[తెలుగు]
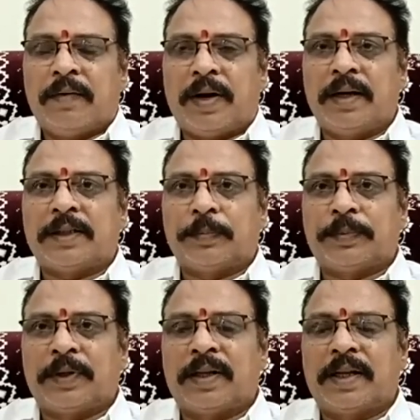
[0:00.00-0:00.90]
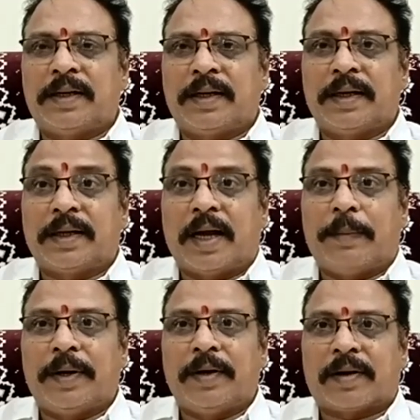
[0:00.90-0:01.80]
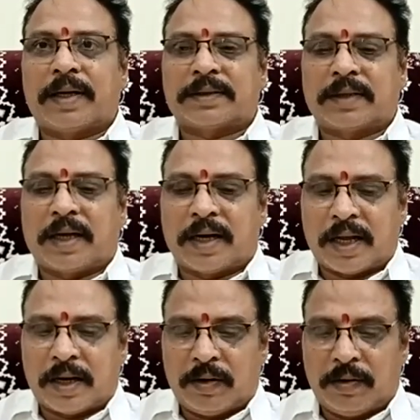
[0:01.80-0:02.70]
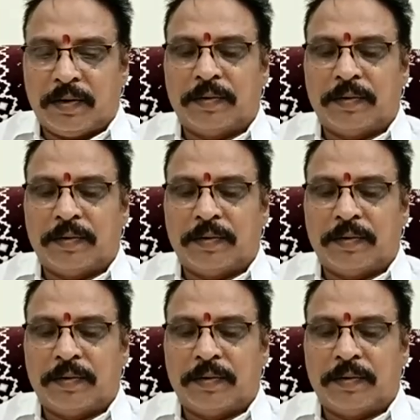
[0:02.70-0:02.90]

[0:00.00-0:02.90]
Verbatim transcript: వాళ్ళు చెప్తున్నది ఏంటంటే యాభై ఒక్క స్థానాలలో